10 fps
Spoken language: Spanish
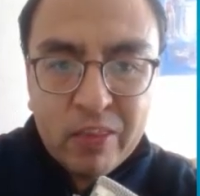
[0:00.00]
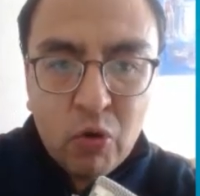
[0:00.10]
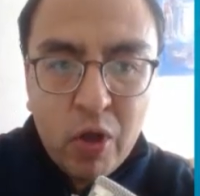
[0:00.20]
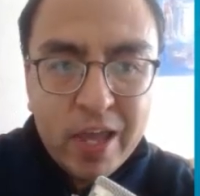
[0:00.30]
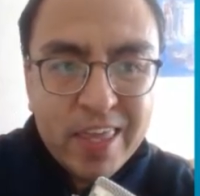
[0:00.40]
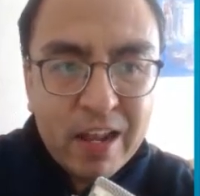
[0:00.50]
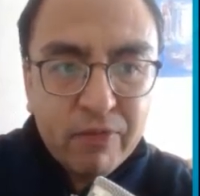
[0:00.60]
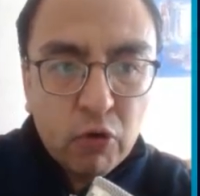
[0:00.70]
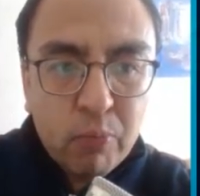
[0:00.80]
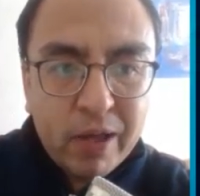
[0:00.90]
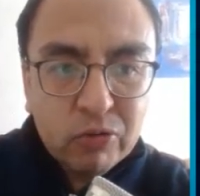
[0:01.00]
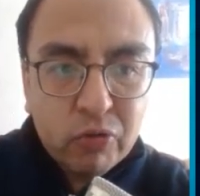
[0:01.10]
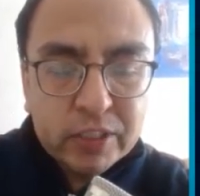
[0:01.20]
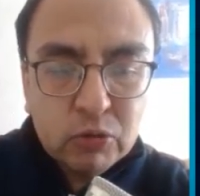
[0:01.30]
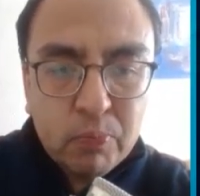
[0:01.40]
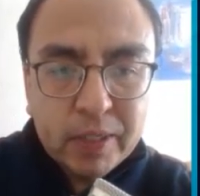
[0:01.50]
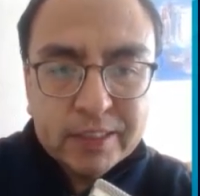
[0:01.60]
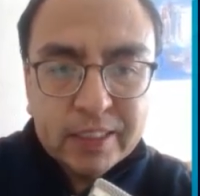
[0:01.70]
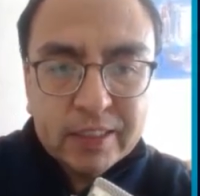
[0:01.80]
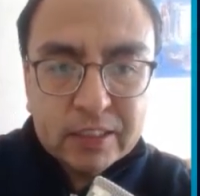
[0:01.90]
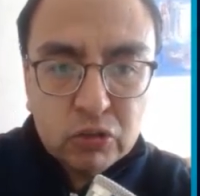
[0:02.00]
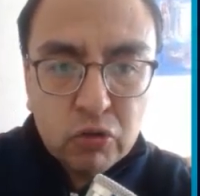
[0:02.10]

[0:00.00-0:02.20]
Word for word: y el formato de su presentación.